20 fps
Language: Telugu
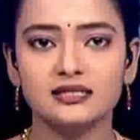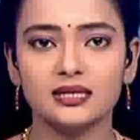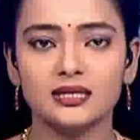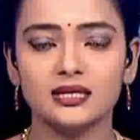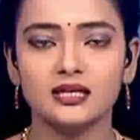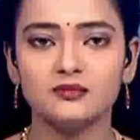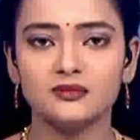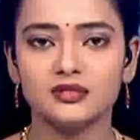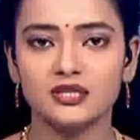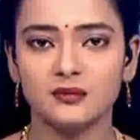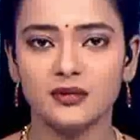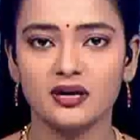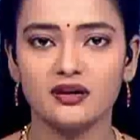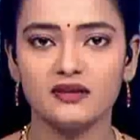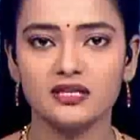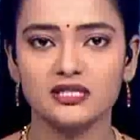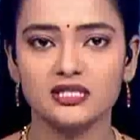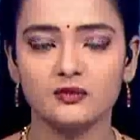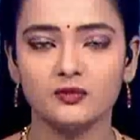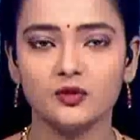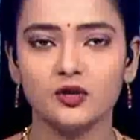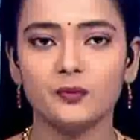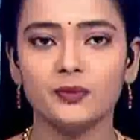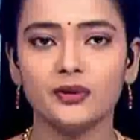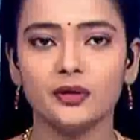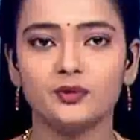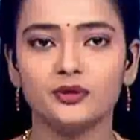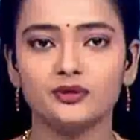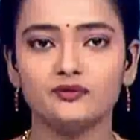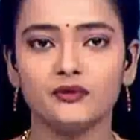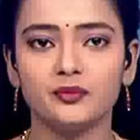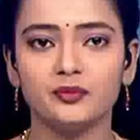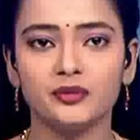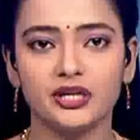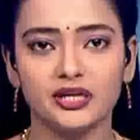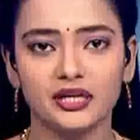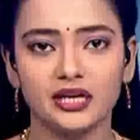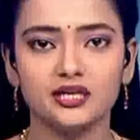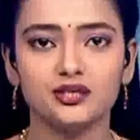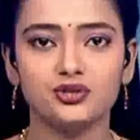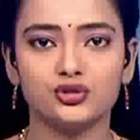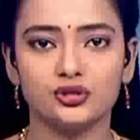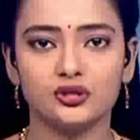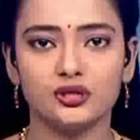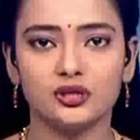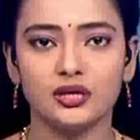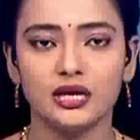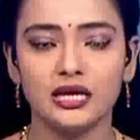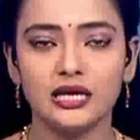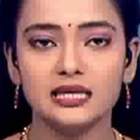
సంఘం సమావేశంలో ప్రభుత్వం నిర్ణయించింది